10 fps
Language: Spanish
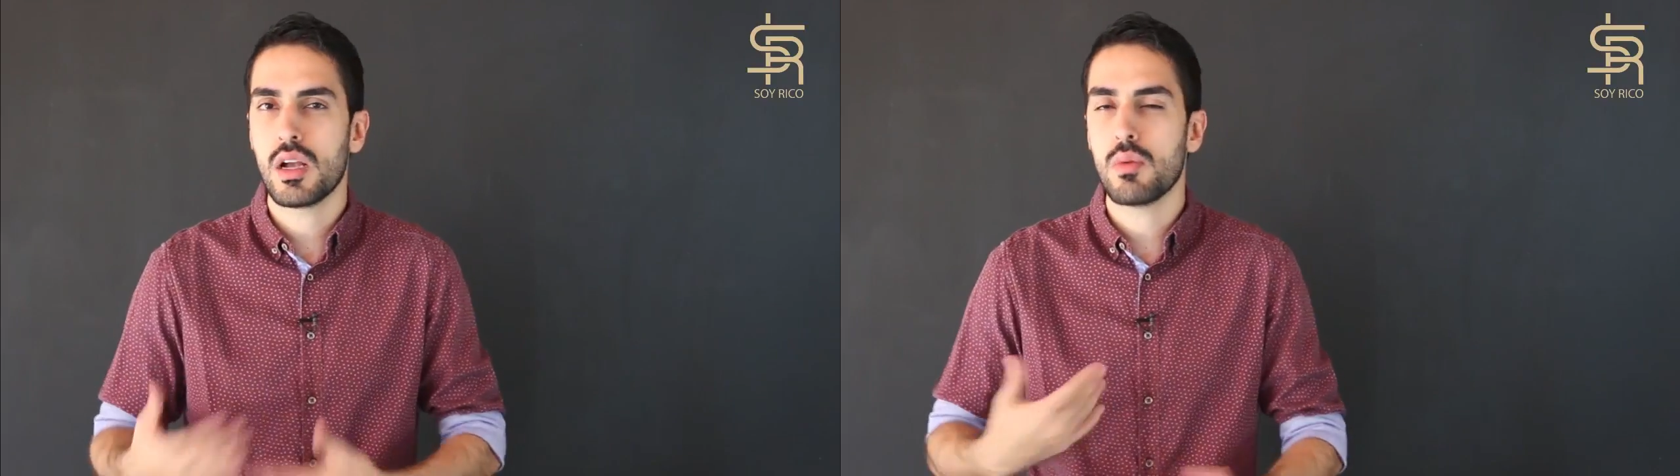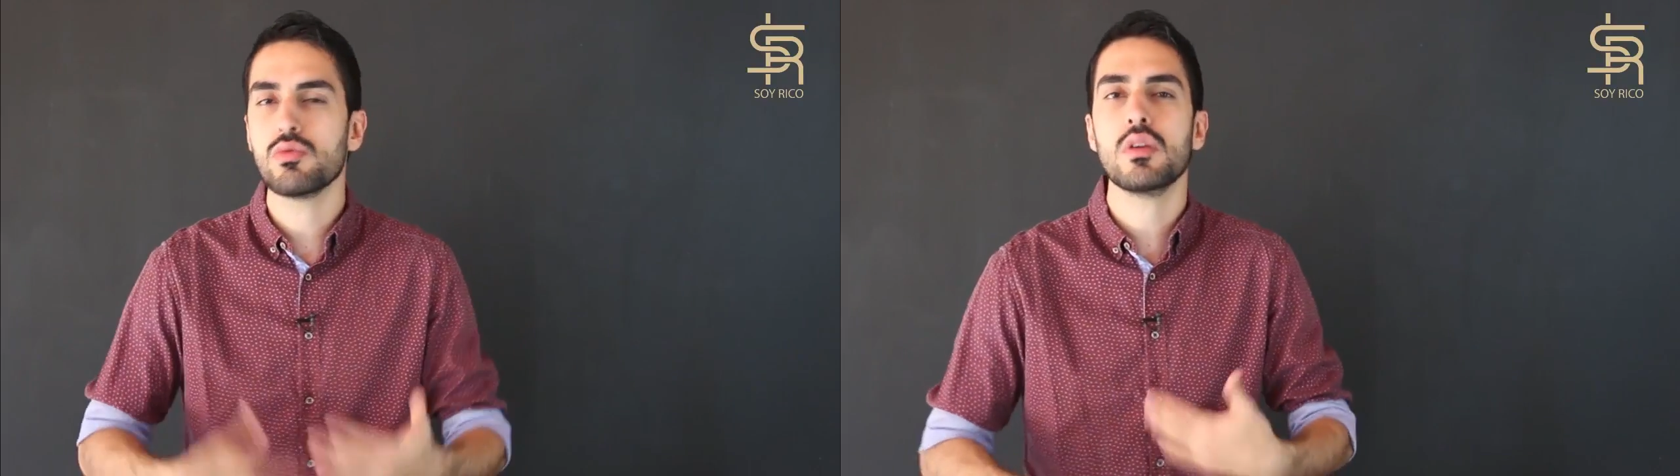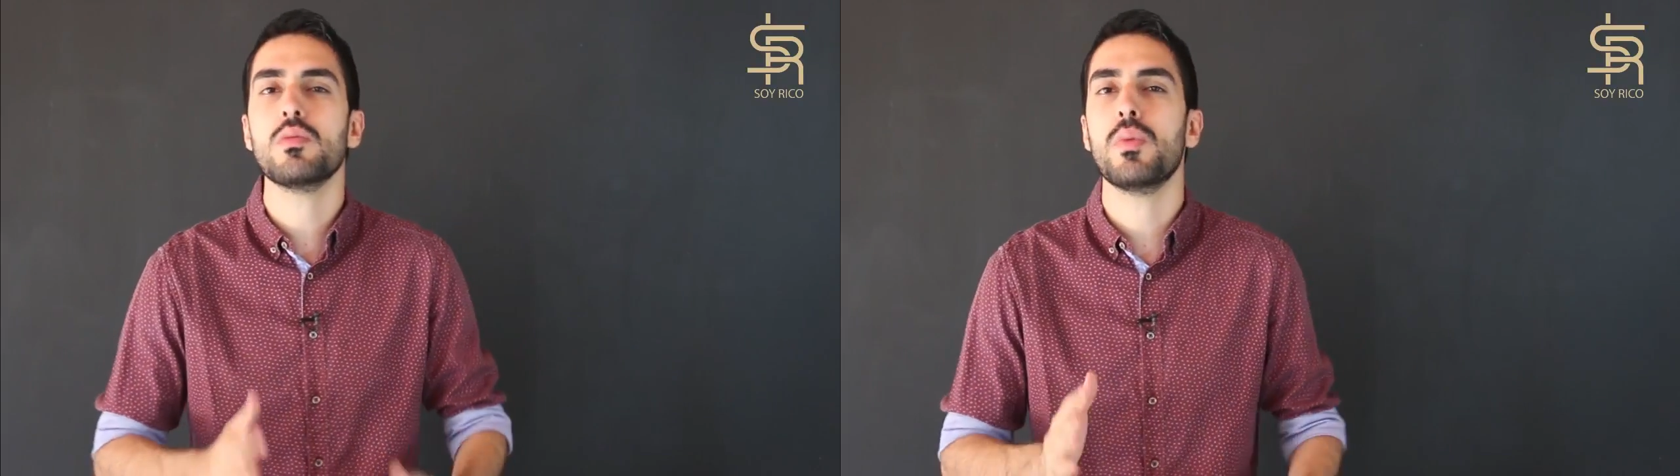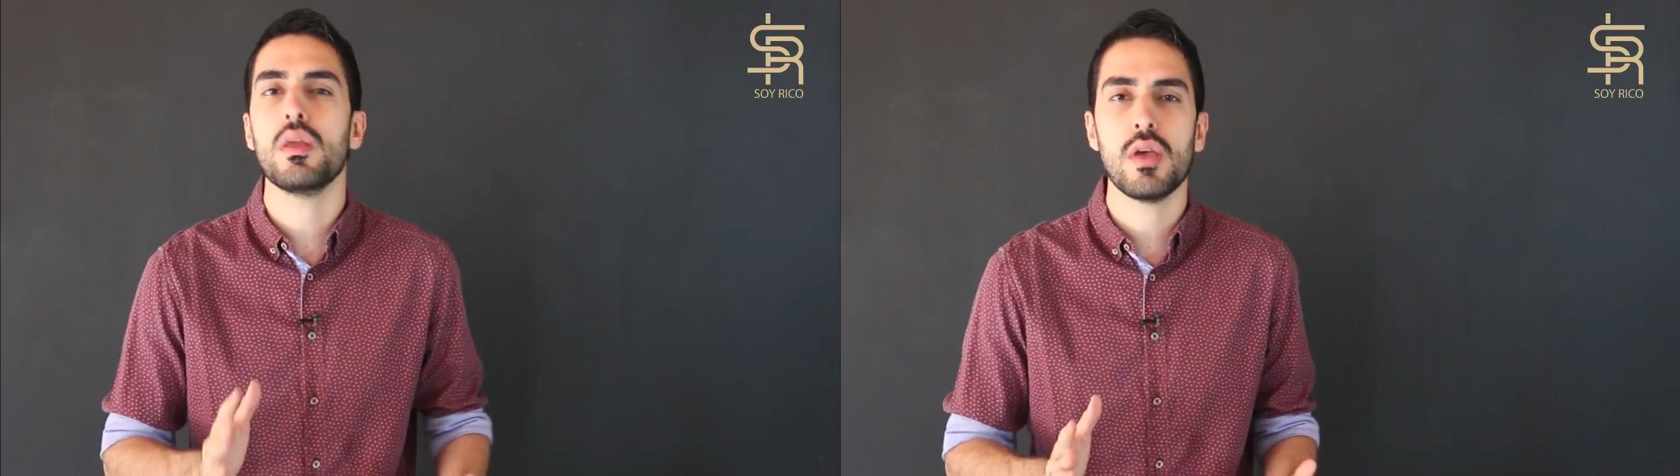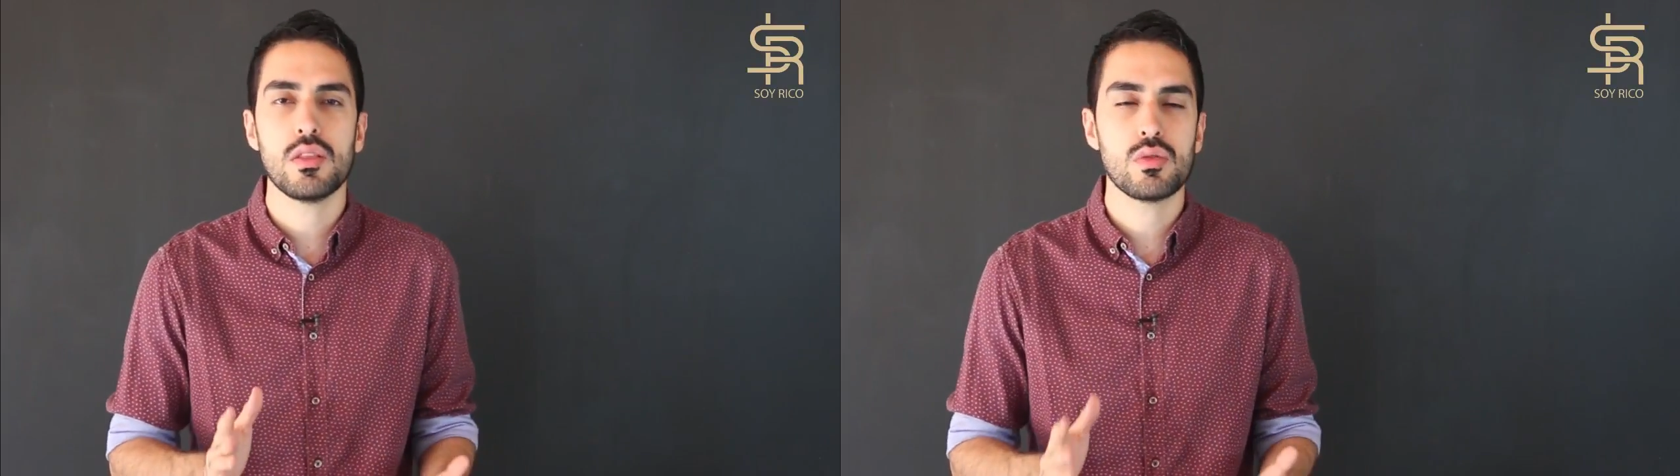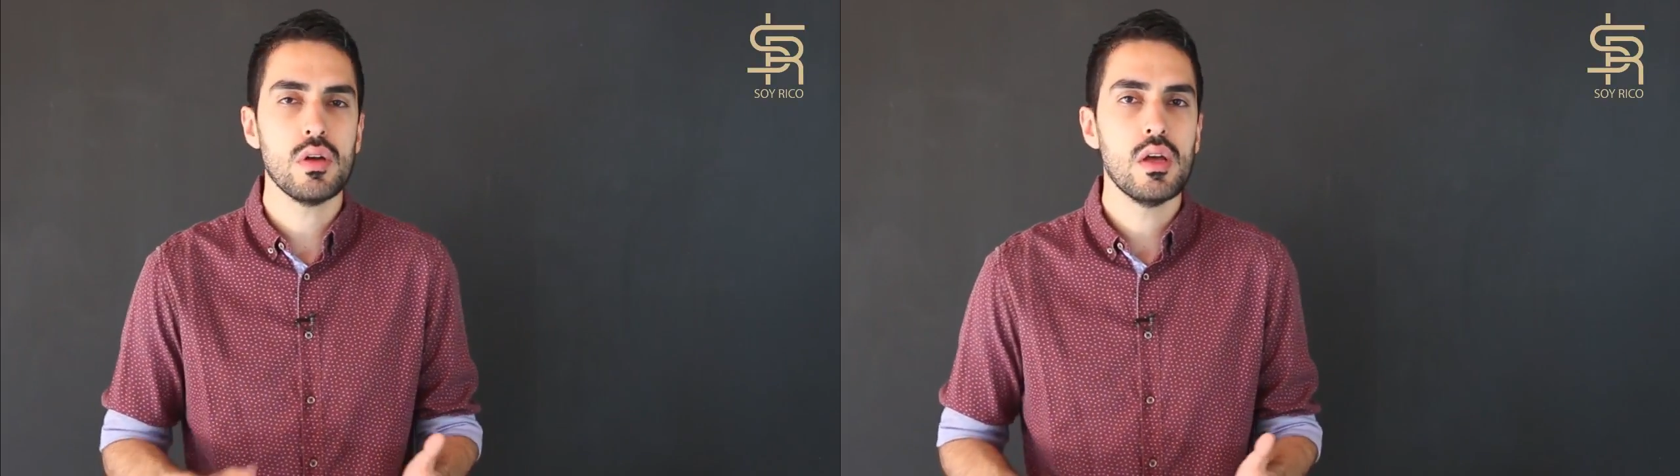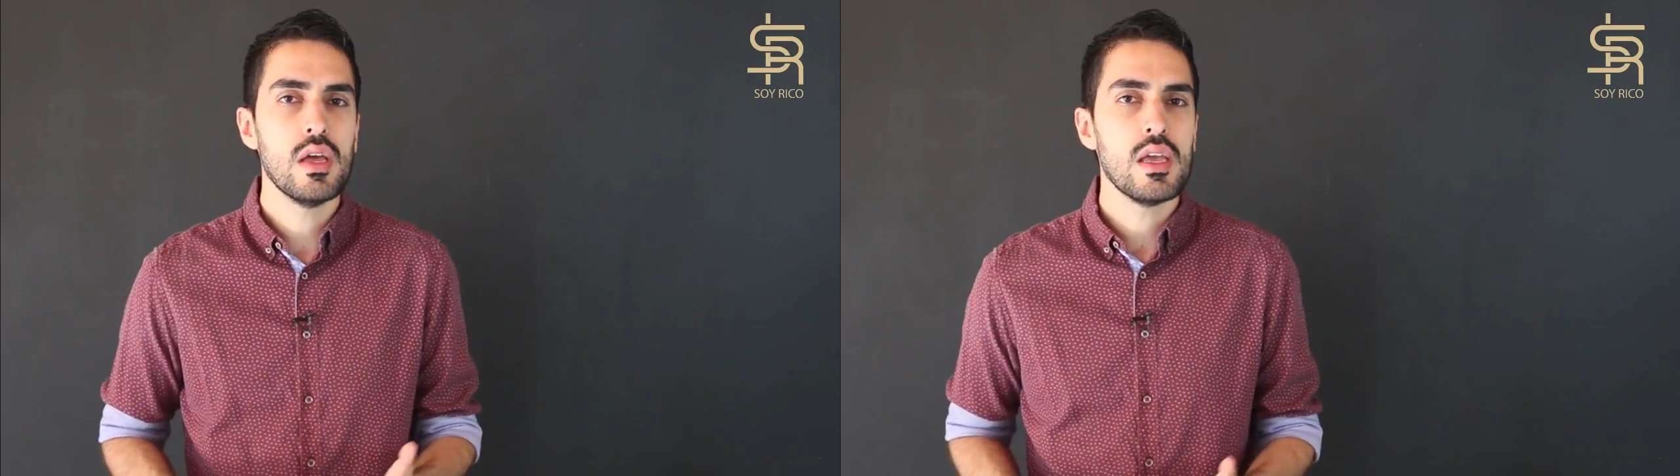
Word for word: digamos un experimento